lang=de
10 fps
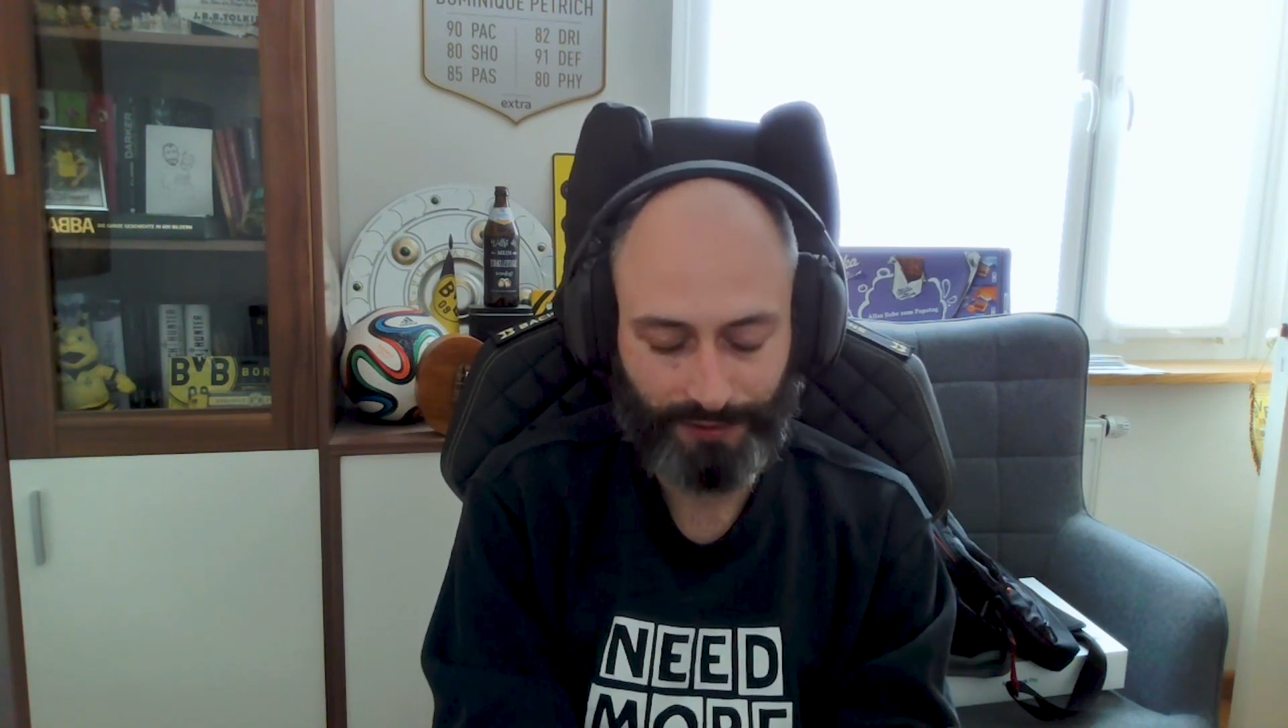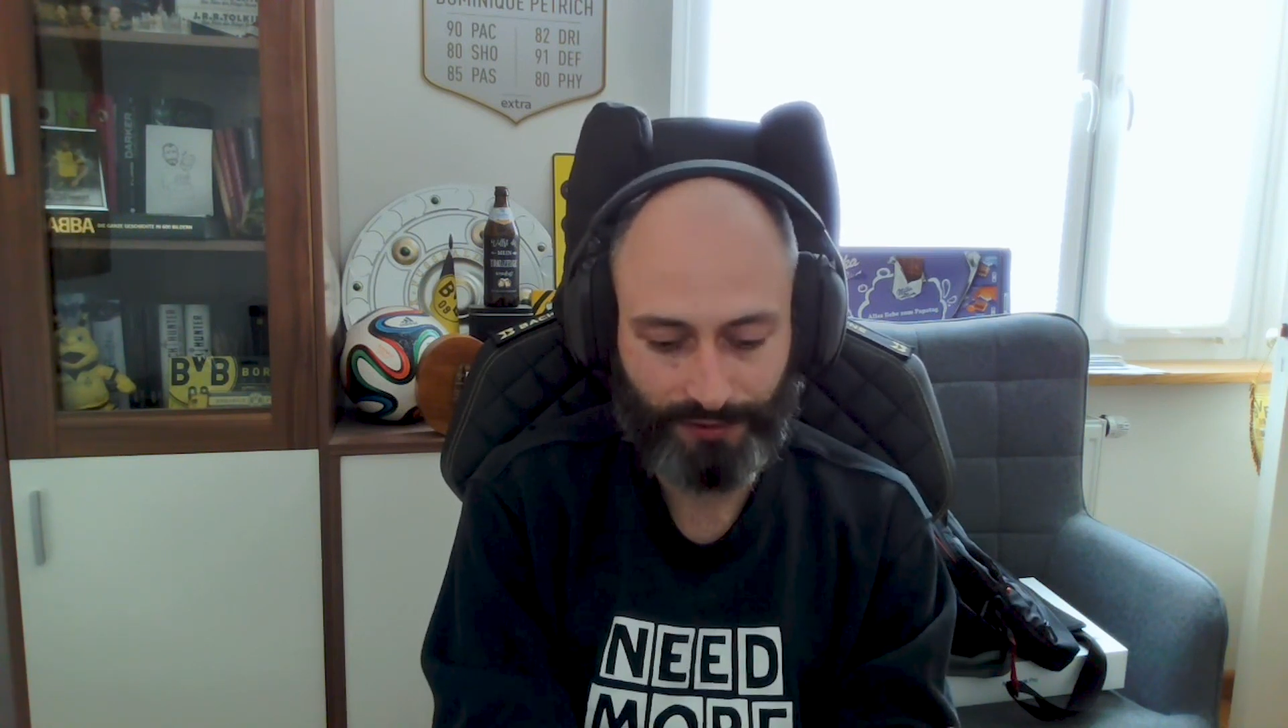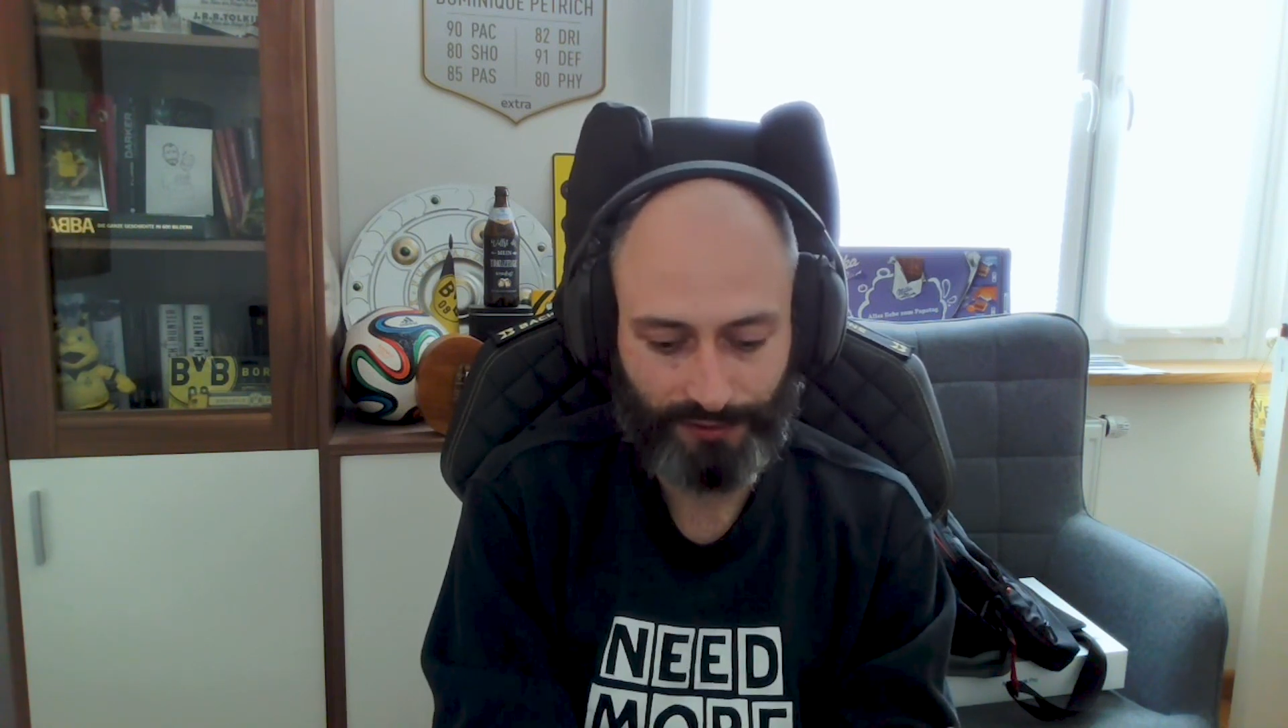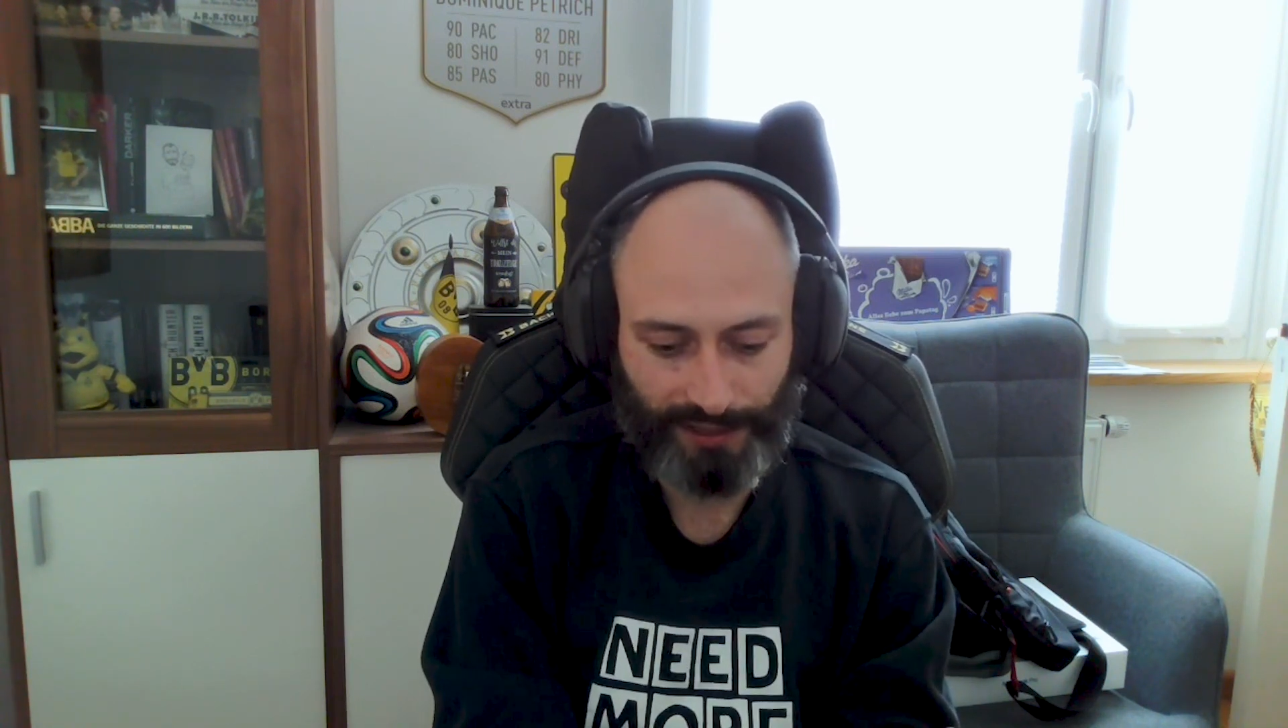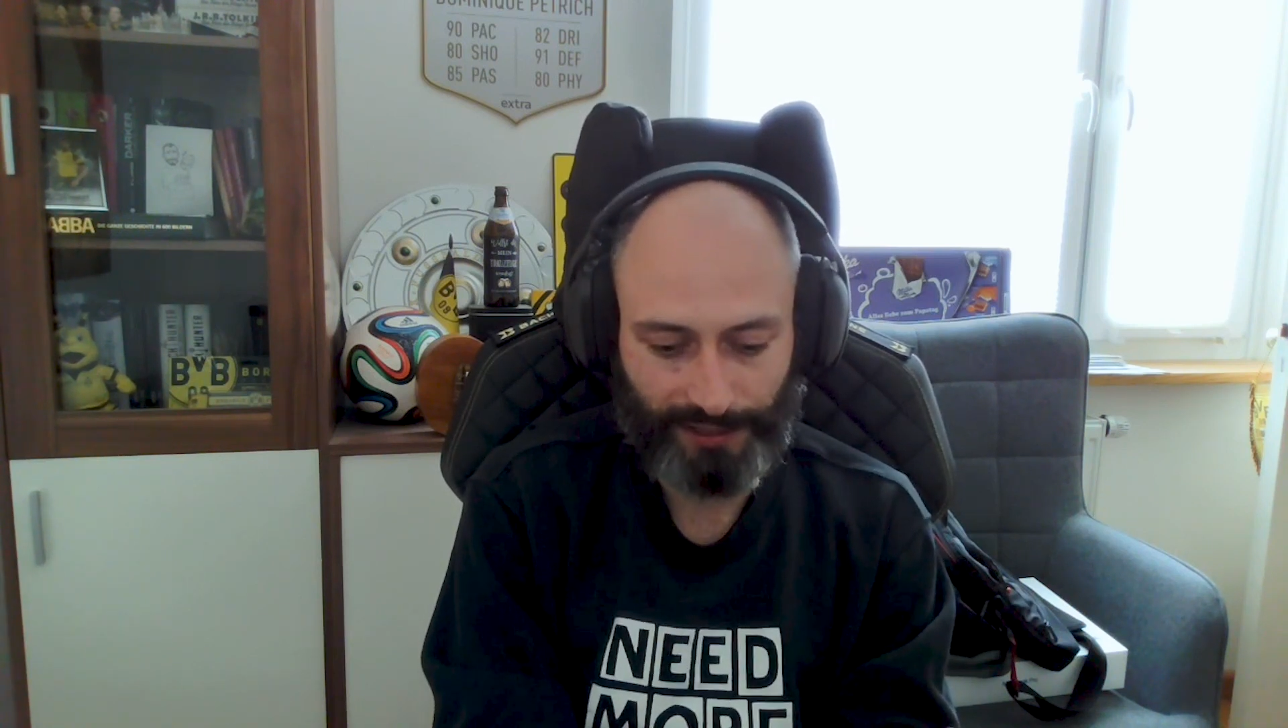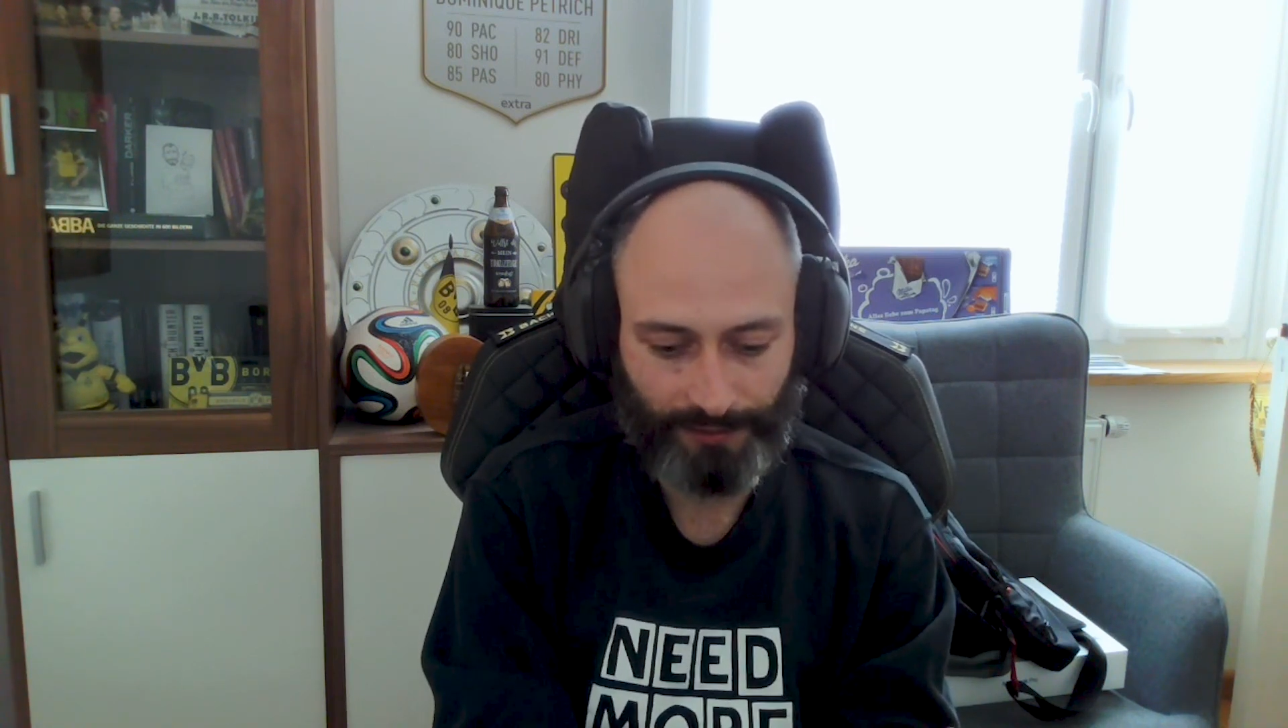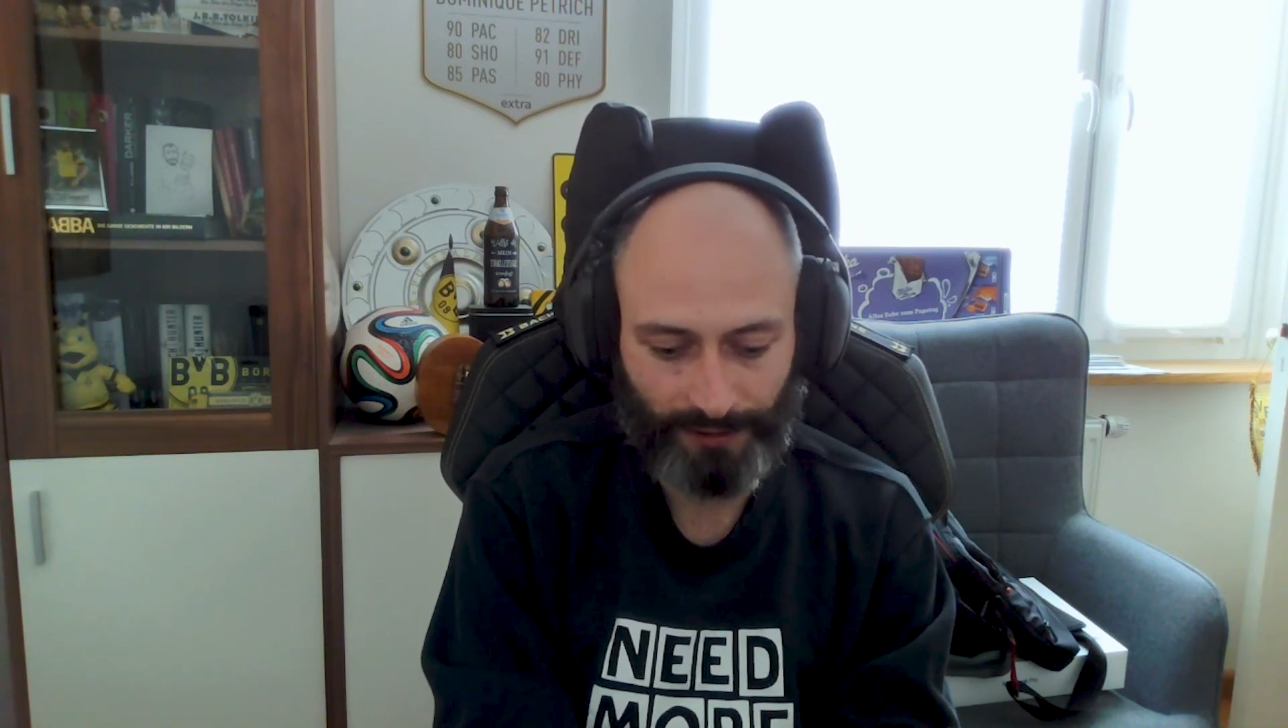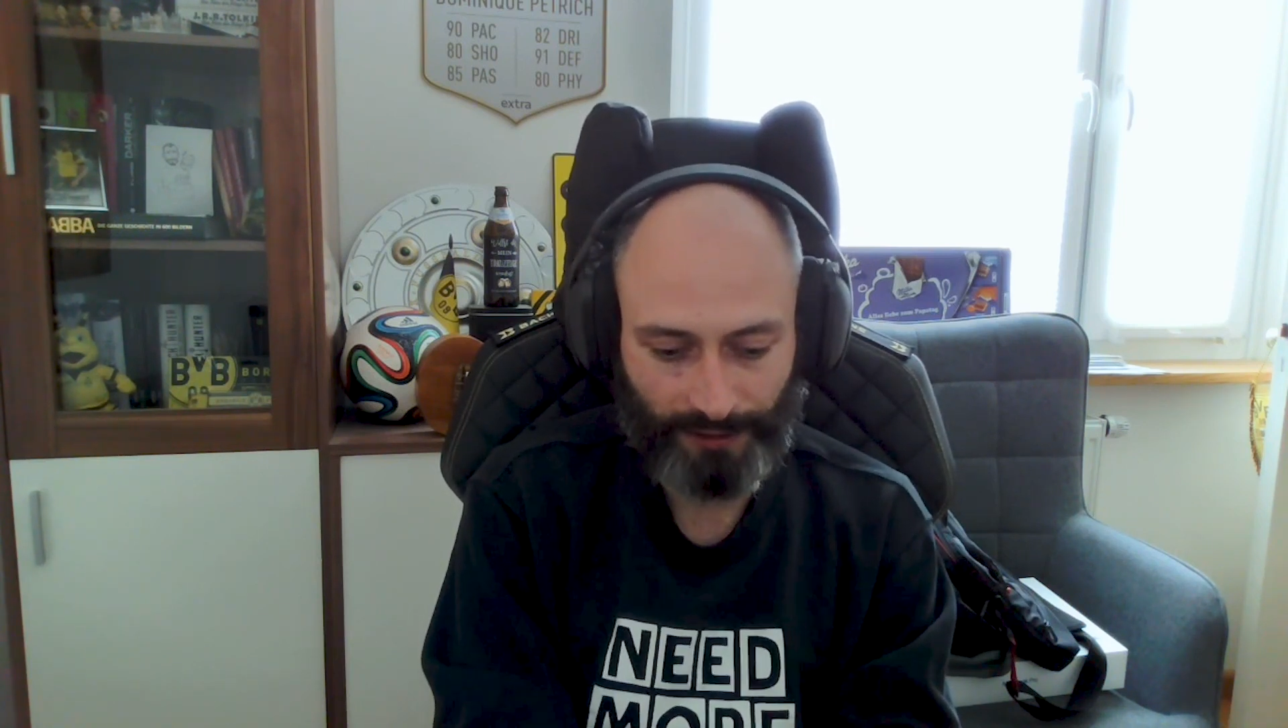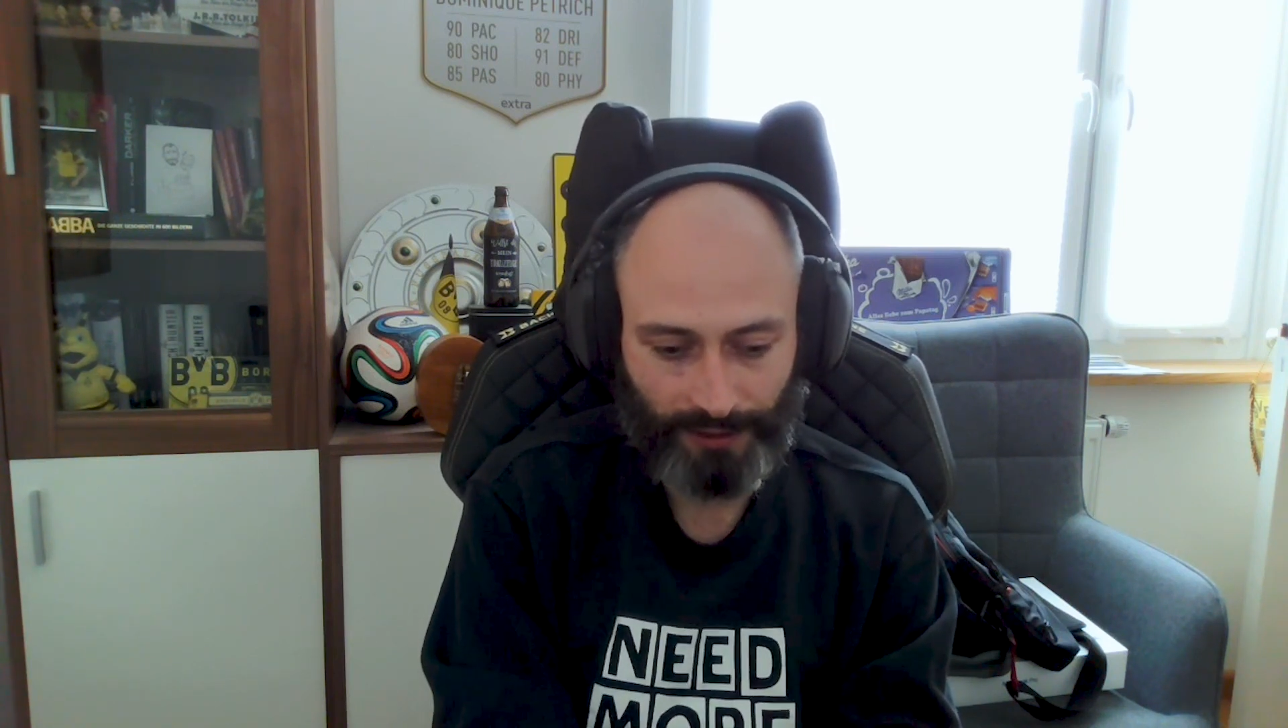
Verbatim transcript: zu sein.